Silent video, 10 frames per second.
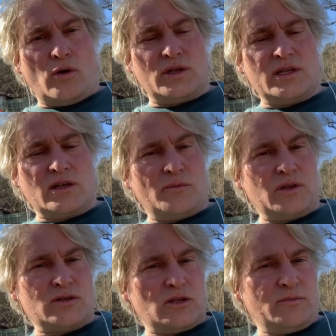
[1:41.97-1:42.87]
Und ich
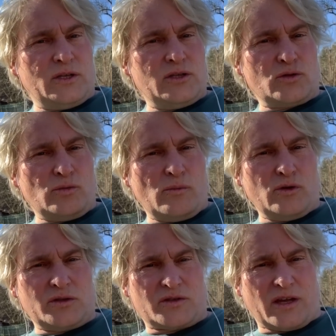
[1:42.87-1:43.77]
glaube, da sollte man nicht drüber
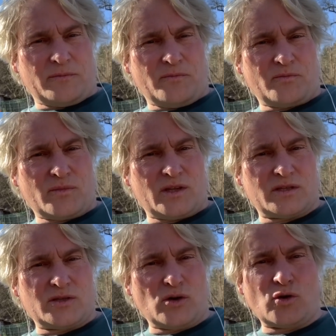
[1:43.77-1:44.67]
böse sein.
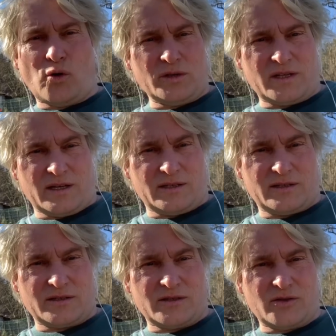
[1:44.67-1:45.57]
Das ist doch
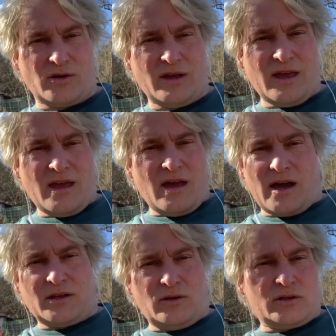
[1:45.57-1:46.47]
großartig. Das ist doch,
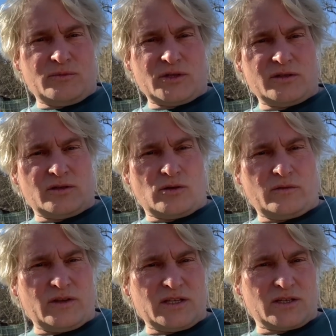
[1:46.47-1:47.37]
andere Leute müssen sich
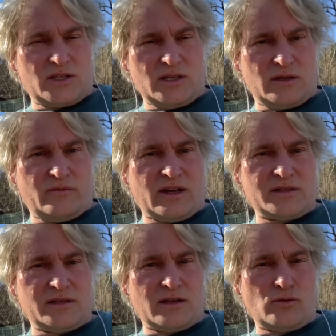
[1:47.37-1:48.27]
irgendwelche Geschichten im
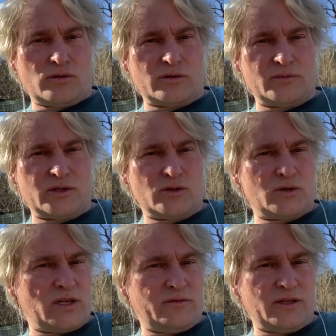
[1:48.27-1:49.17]
Fernsehen angucken, um sich
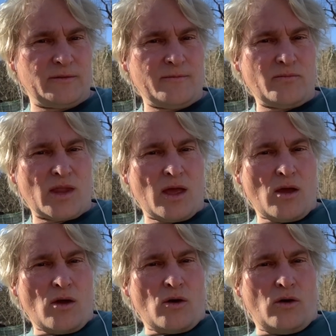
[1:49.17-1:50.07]
zu beschäftigen.
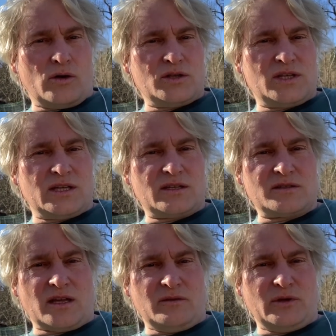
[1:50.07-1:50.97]
Und die
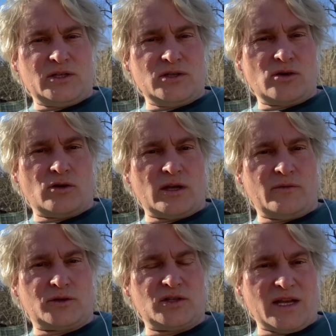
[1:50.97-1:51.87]
interessanten Menschen, die können
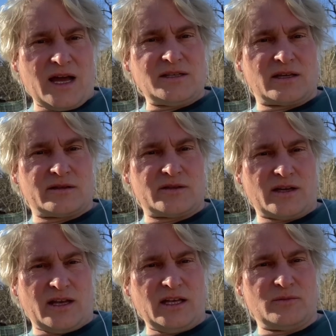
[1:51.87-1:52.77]
einfach durch Nachdenken
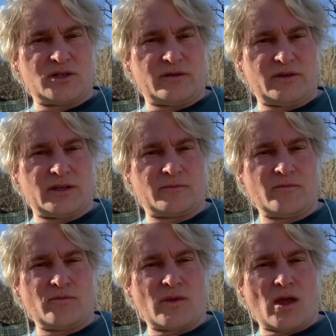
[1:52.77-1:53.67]
sich alleine beschäftigen.